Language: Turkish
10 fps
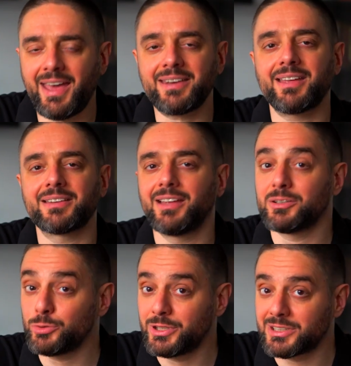erkenden
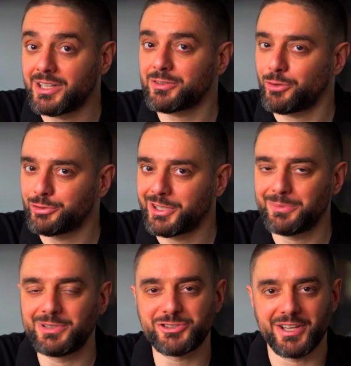uyarılar
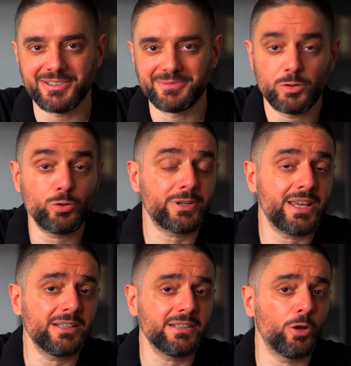gönderebilecek.
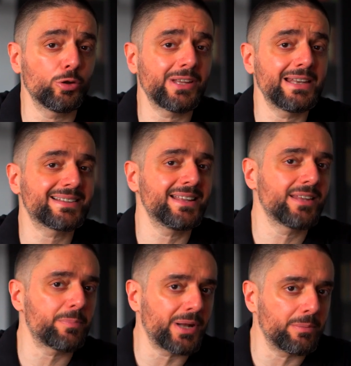Türkiye'nin de özellikle
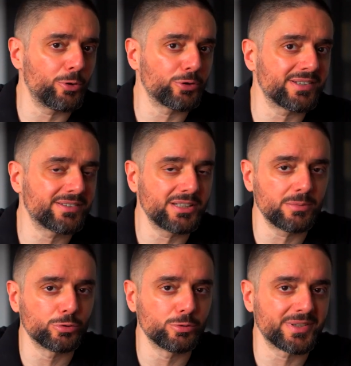deprem
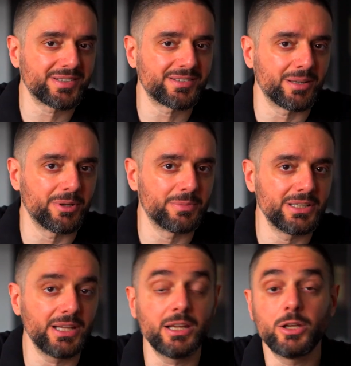bölgesinde bulunması
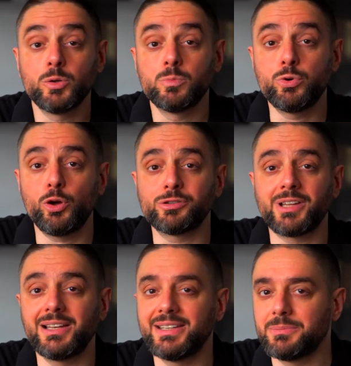sebebiyle bu
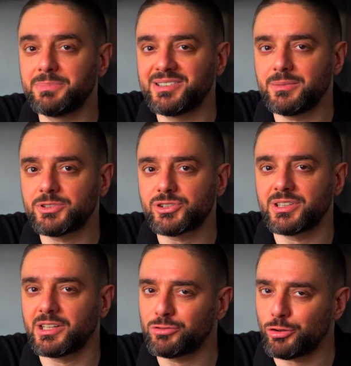özelliğin bizim
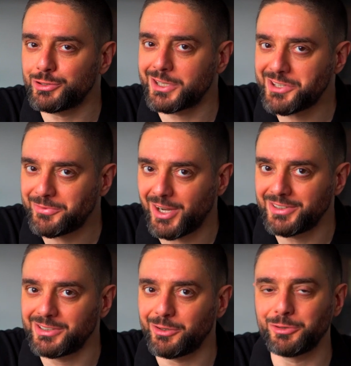için de son derece
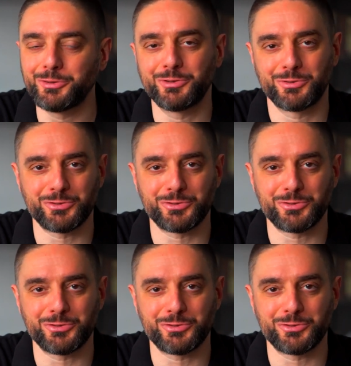faydalı olduğunu